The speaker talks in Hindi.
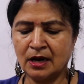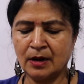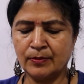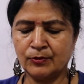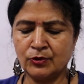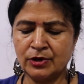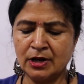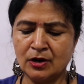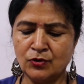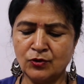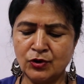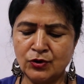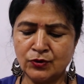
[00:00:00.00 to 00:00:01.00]
आपको ये
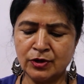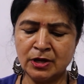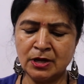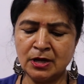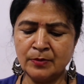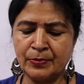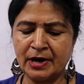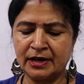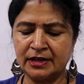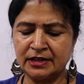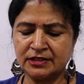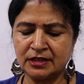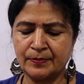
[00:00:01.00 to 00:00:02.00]
उंगलियों की ही
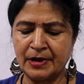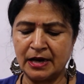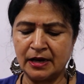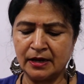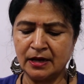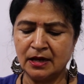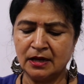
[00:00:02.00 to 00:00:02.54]
प्रैक्टिस है पहले